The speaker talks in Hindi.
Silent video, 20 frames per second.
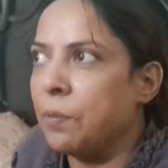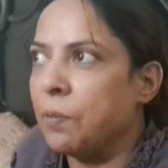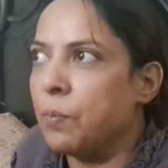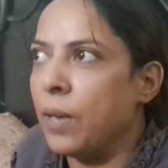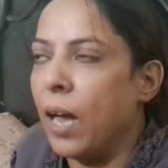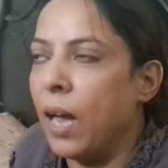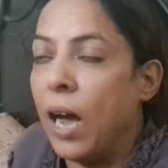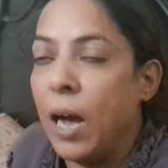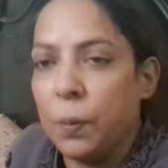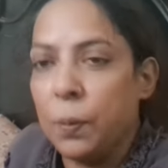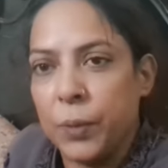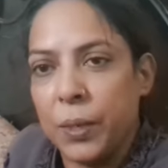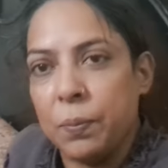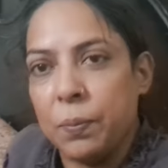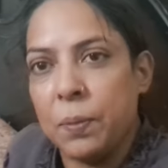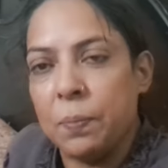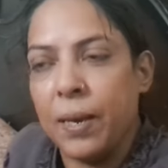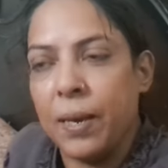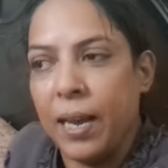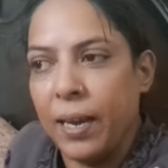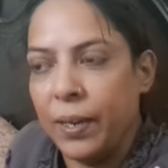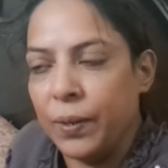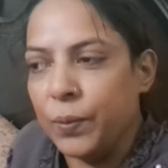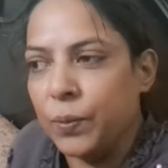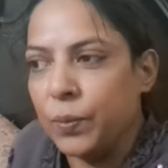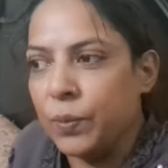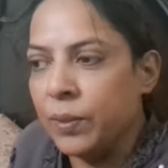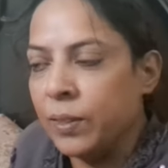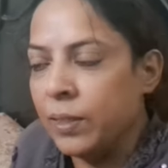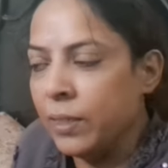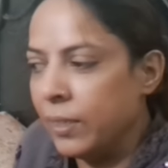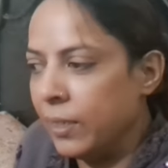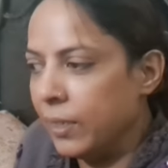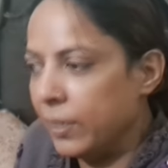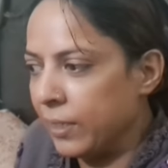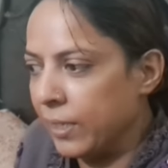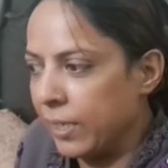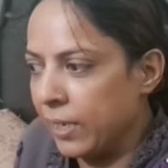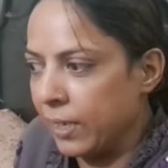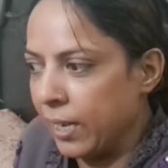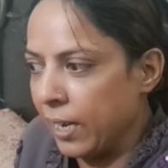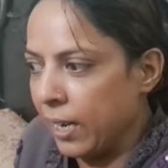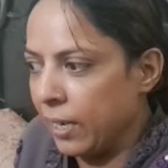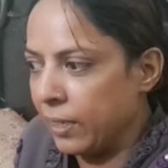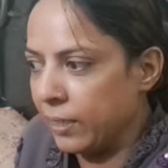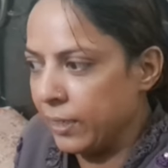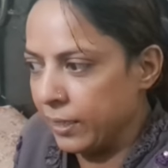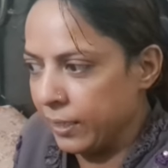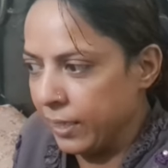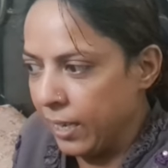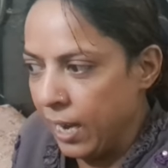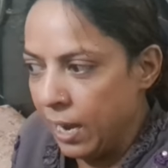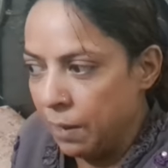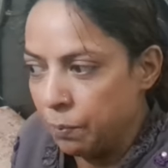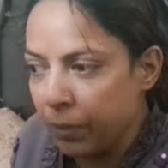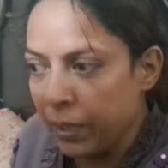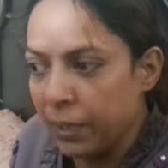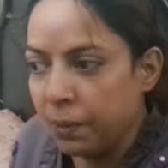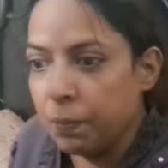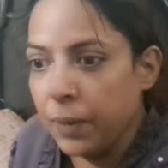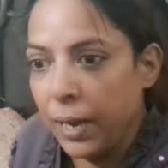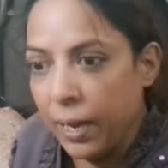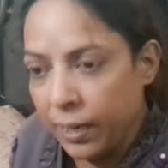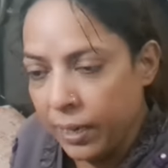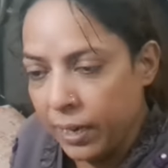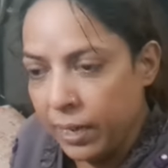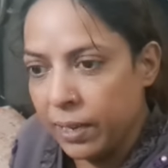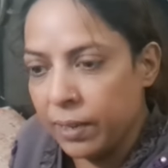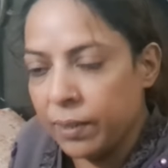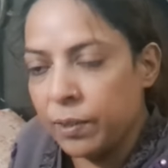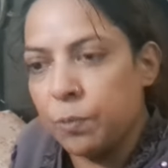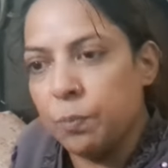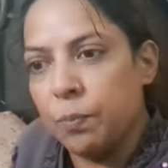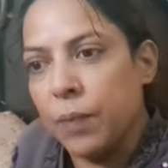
मैं आपकी भी बहन हूँ ठीक है जैसे आप मेरी बहनें